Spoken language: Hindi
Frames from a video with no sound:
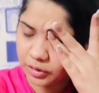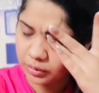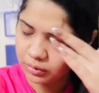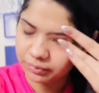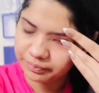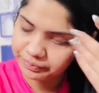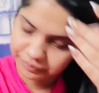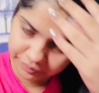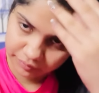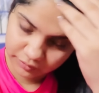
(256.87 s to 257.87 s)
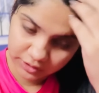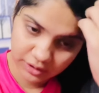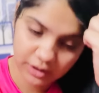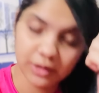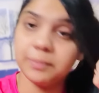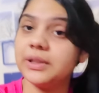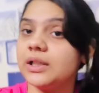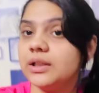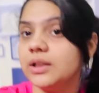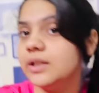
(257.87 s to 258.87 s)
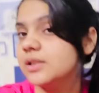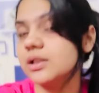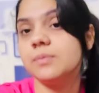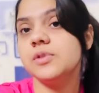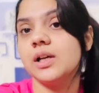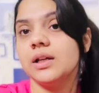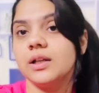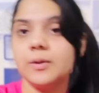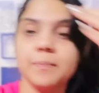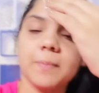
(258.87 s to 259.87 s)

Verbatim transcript: तो तो पता नहीं गाइस कब जाएंगे